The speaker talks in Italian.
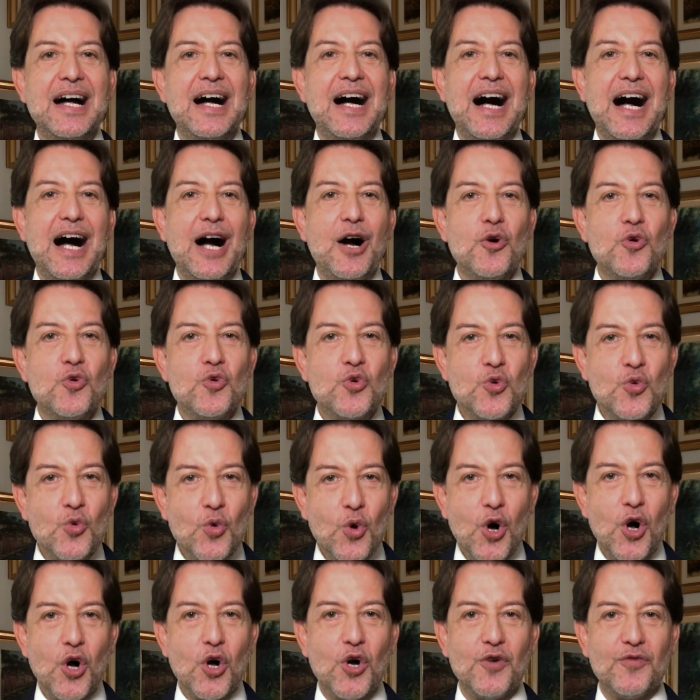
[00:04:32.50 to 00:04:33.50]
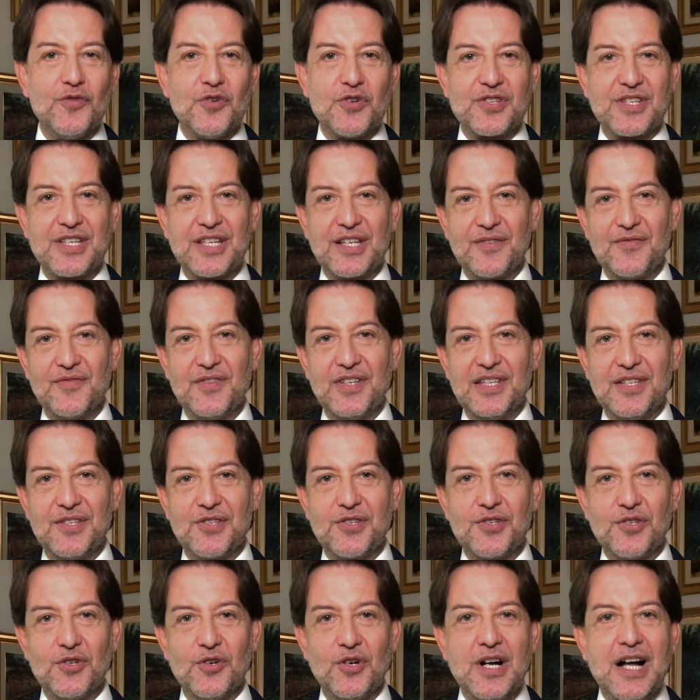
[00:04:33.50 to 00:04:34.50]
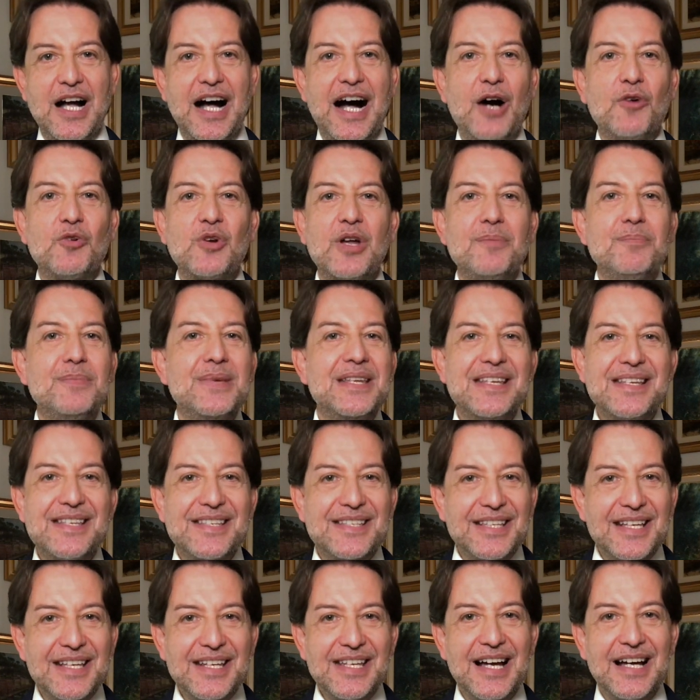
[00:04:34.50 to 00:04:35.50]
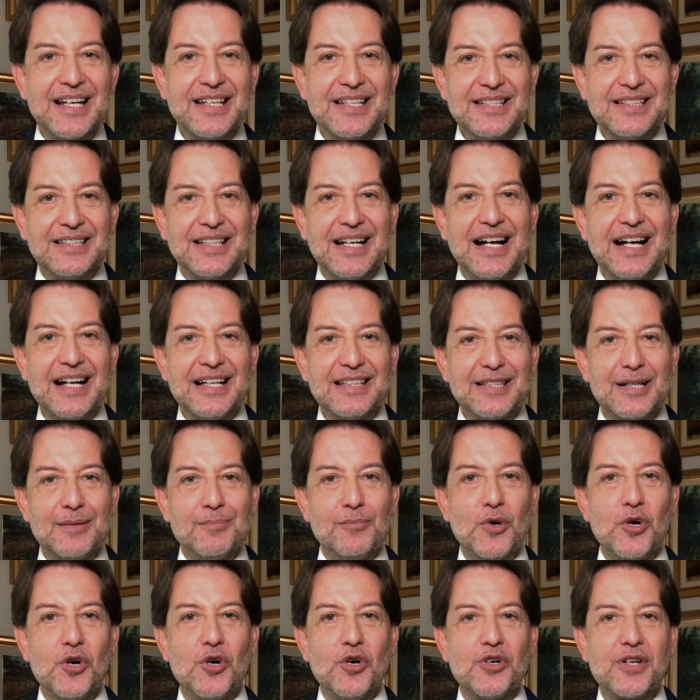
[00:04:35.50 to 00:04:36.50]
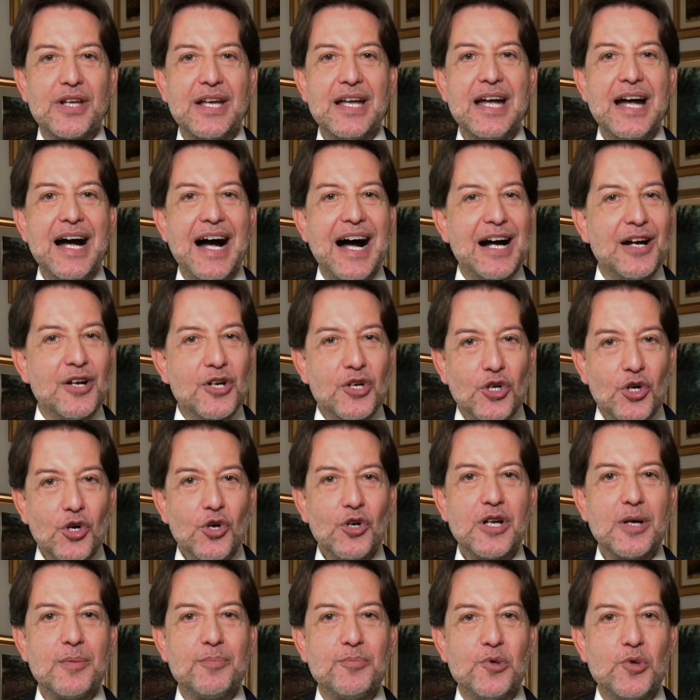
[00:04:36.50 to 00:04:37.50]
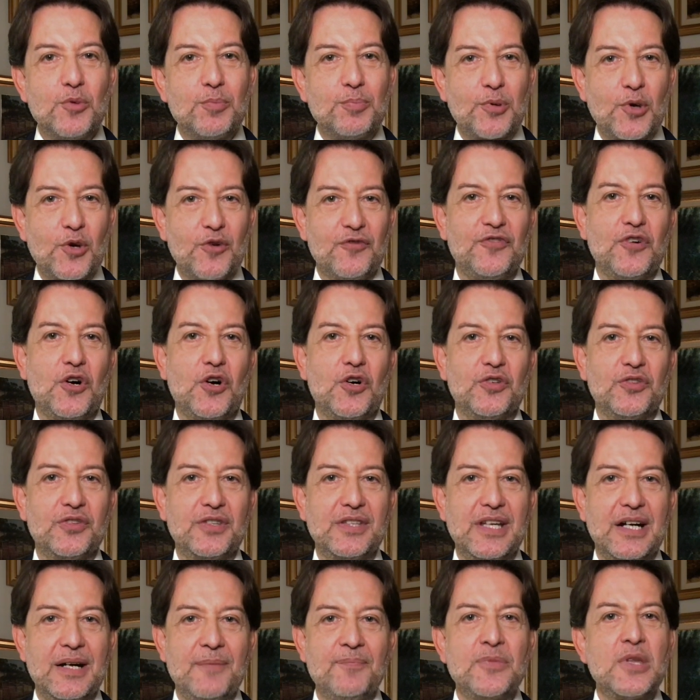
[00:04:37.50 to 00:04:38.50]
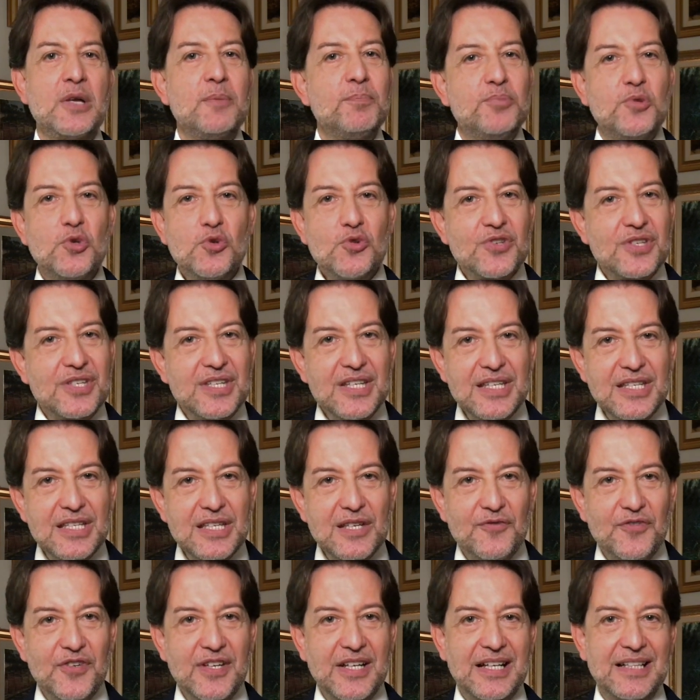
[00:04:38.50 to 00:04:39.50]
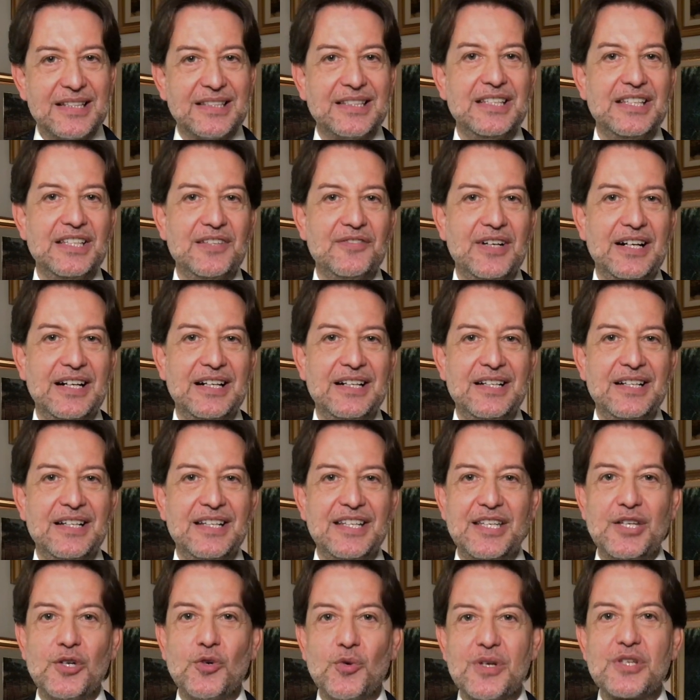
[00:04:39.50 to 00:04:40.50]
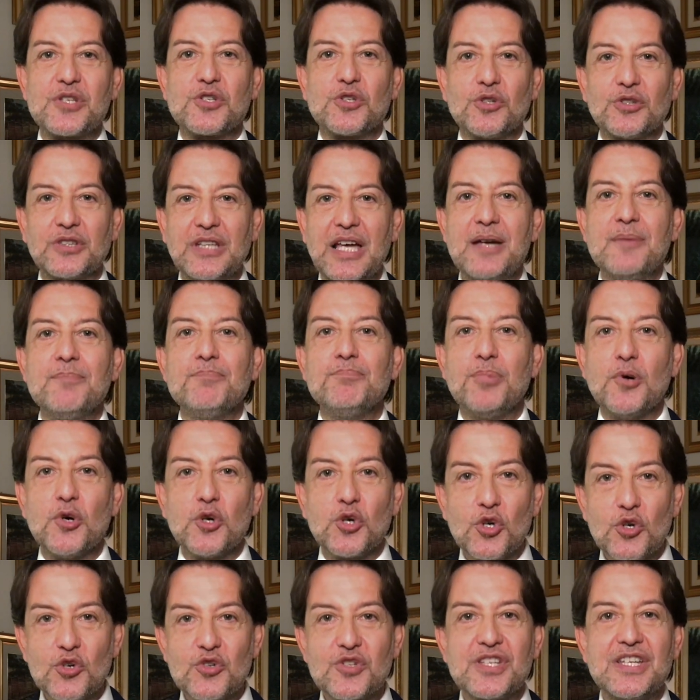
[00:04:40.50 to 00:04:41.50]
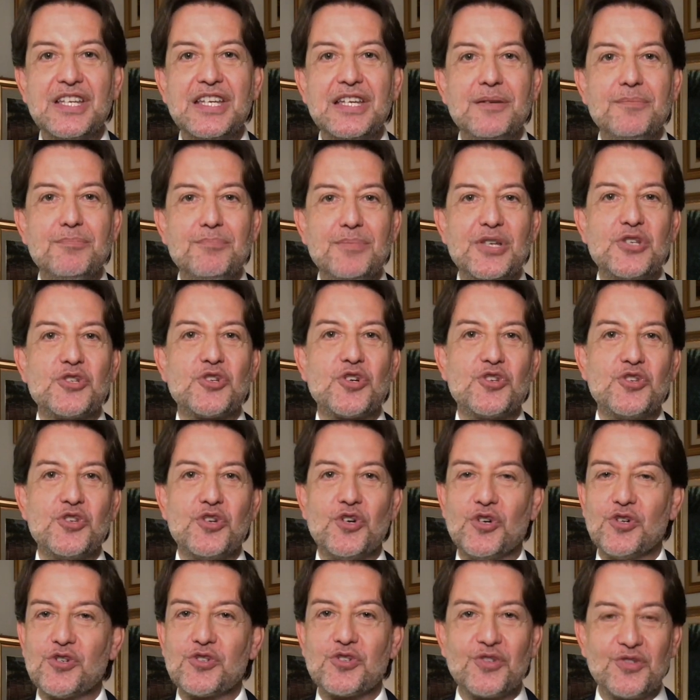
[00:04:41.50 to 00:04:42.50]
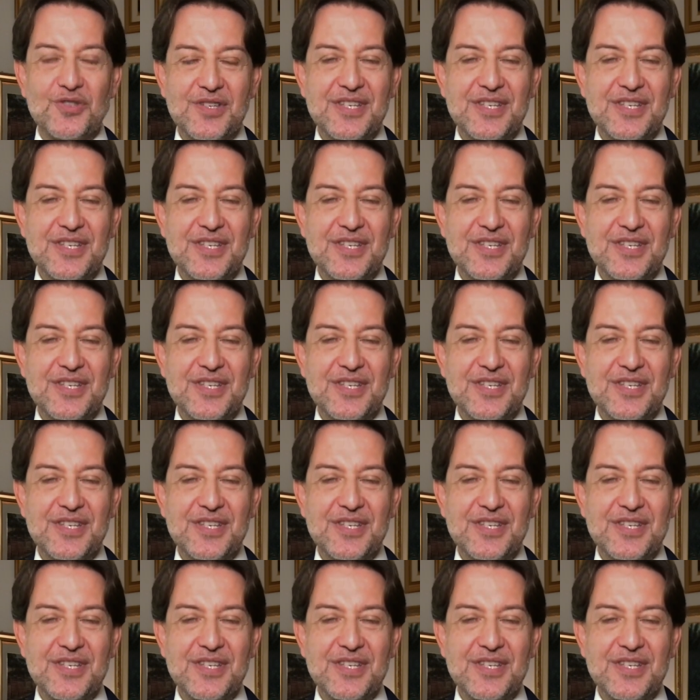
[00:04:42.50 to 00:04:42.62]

a un nuovo servizio, a una ministerialità d'amore ancora più profonda, più significativa in questo tempo così bisognoso di